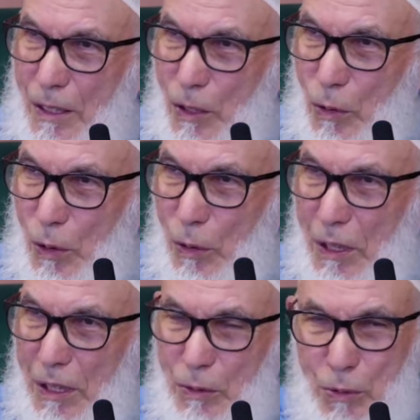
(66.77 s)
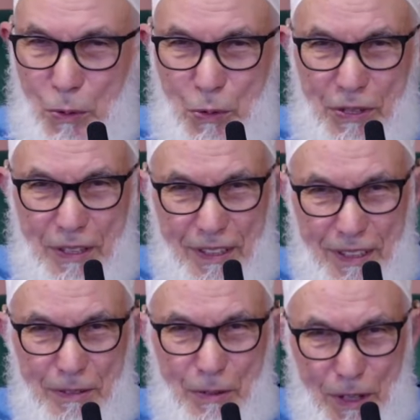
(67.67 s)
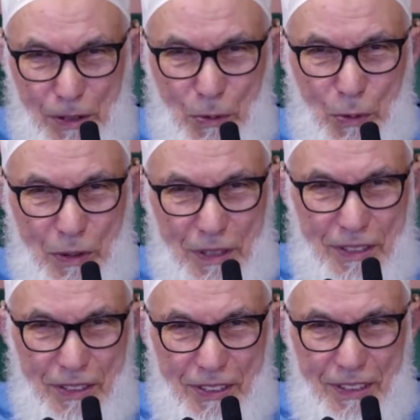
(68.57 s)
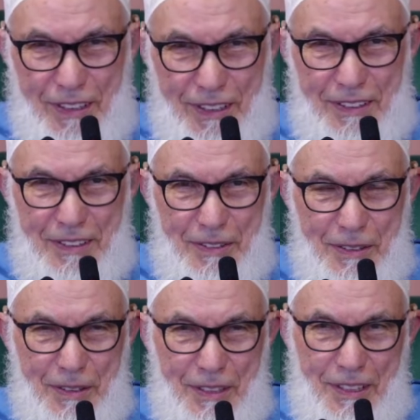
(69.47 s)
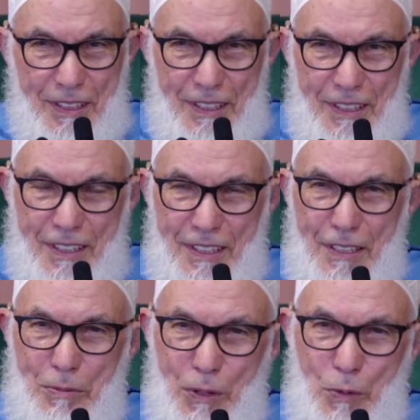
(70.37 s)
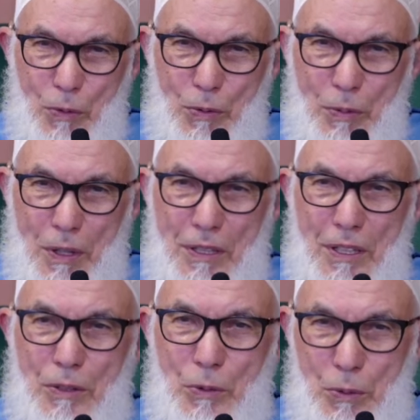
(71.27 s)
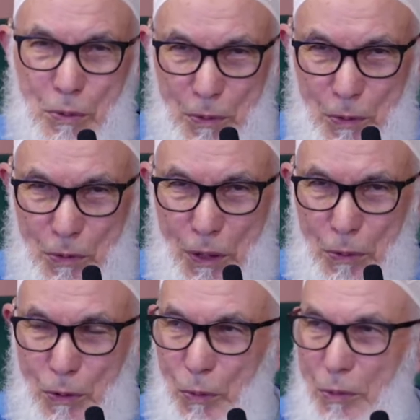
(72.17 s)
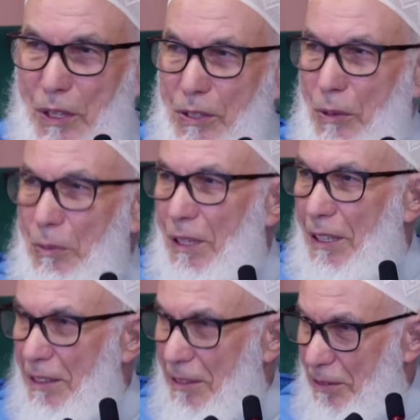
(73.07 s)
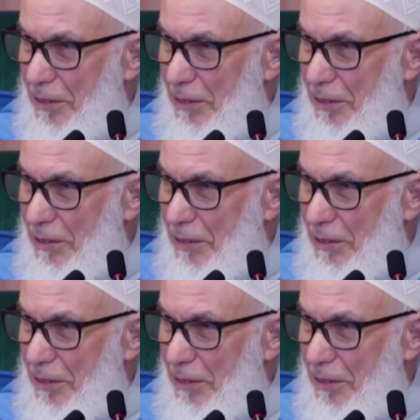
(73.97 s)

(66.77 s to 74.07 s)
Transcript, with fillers: هو وعدو الشيطان وعدونا الشيطان قال بعضكم لبعض عدو قلنا بيطوا منها جميعا